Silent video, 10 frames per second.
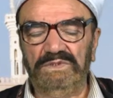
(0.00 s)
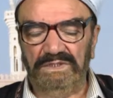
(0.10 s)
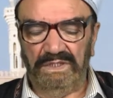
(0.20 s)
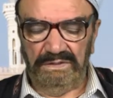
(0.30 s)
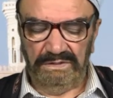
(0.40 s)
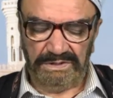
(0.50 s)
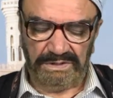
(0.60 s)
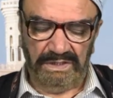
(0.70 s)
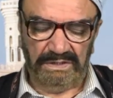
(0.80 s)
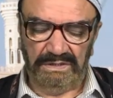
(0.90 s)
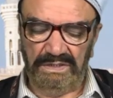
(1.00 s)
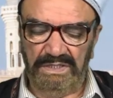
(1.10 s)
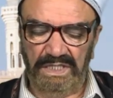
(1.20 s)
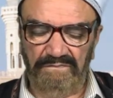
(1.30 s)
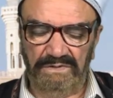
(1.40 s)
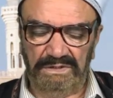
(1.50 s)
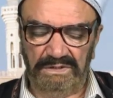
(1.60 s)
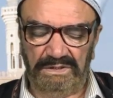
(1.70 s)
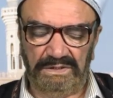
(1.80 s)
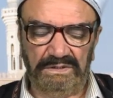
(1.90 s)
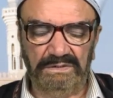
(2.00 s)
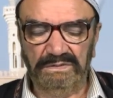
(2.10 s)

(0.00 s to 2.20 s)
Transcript: yanlışları devirdi